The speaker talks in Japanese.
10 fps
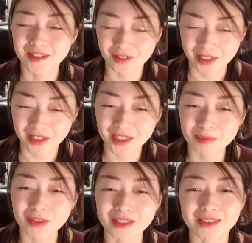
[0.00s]
これから
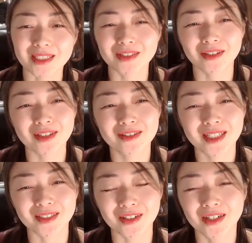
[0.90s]
もたくさんの保育
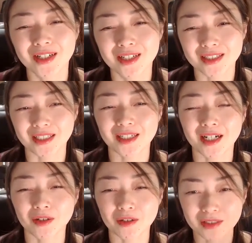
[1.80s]
者の背
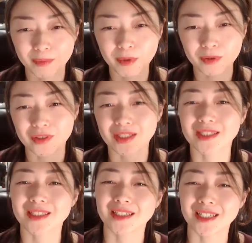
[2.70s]
中をサポートしてい
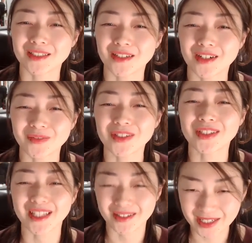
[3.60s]
きたいなと
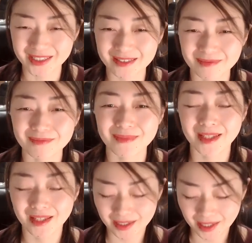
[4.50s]
思ってます
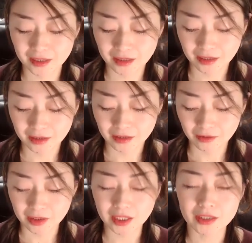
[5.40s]
で
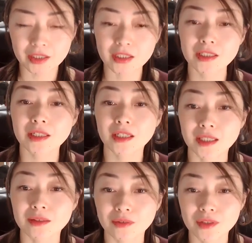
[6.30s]
私自身が
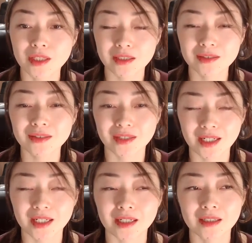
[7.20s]
担当しているの
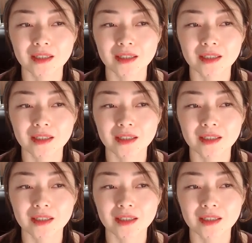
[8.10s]
が